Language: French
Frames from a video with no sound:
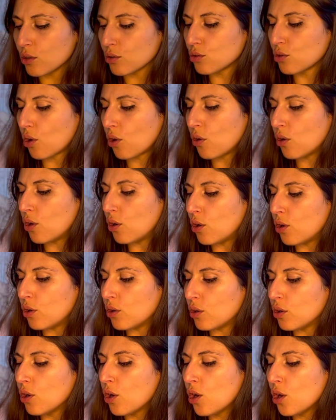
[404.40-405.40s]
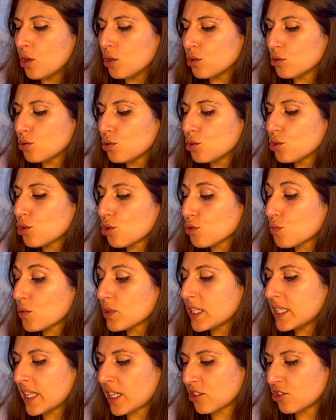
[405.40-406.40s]
dans euh, ce changement
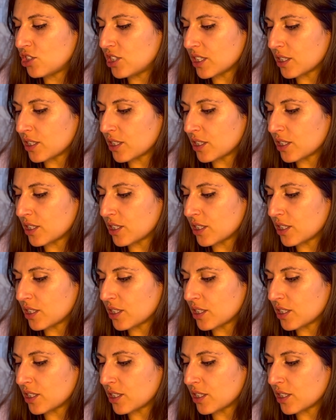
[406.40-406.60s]
d'énergie,